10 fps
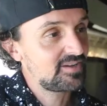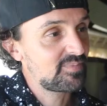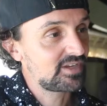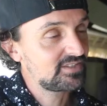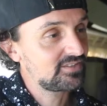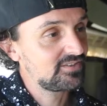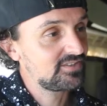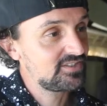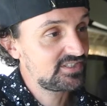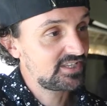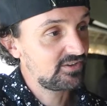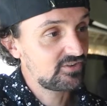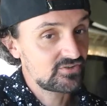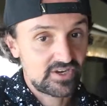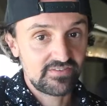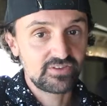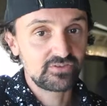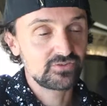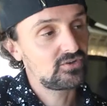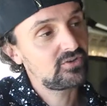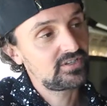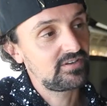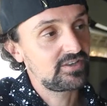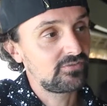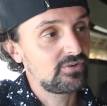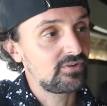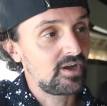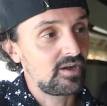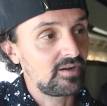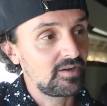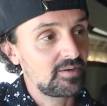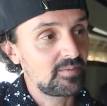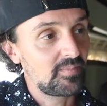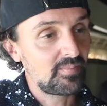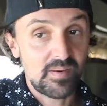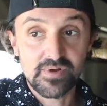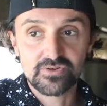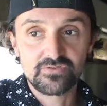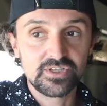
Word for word: à partir de 17h jusqu'à 22h. Ça va être fun, il y aura pas mal de